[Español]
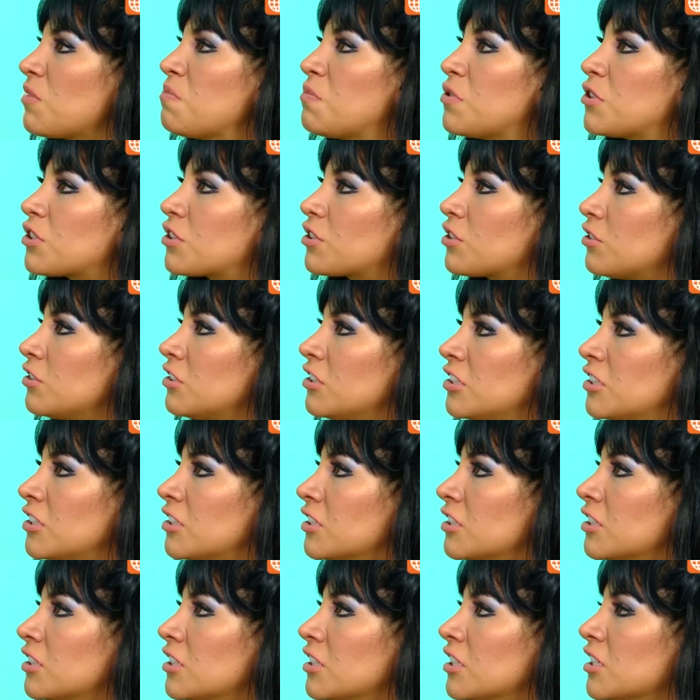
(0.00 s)
importó.
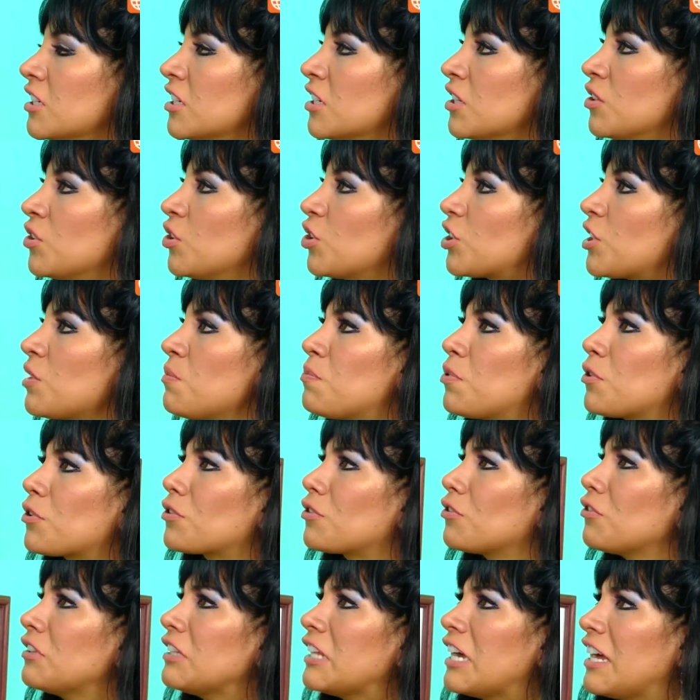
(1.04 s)
No te
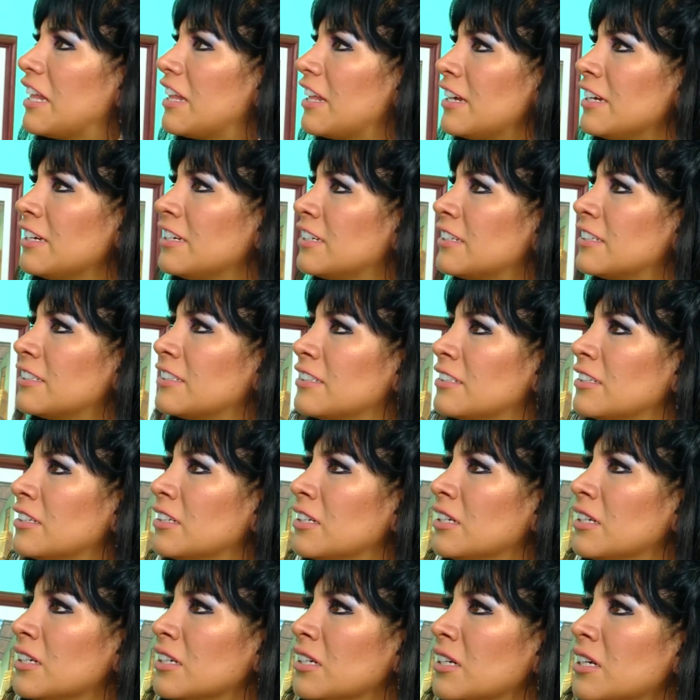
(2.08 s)
importó nada.
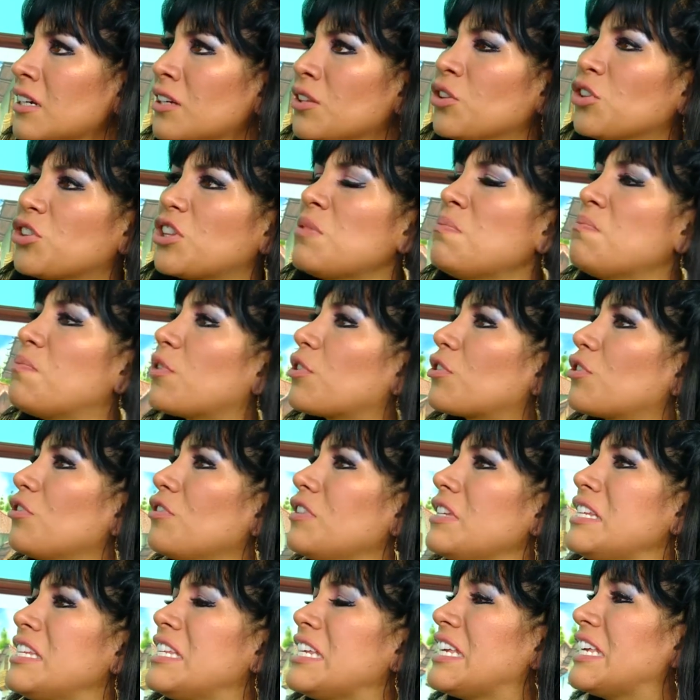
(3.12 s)
No te importó
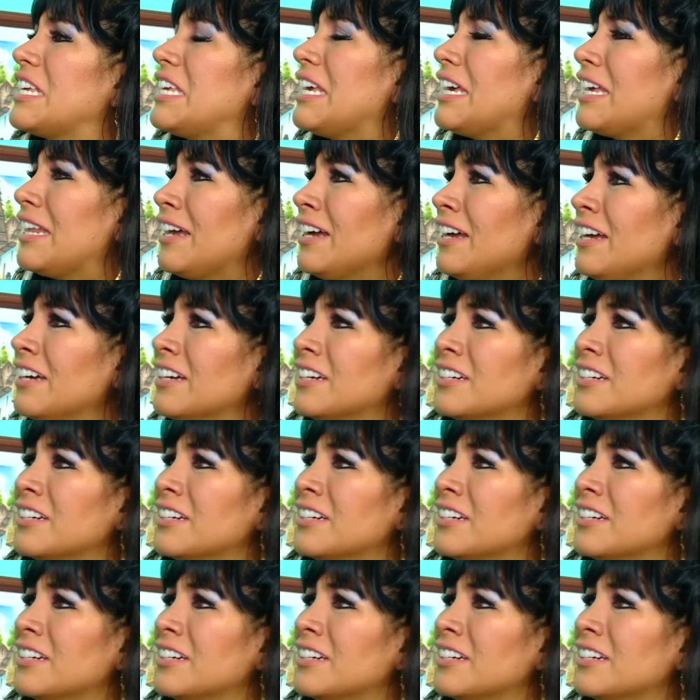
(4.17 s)
ni siquiera...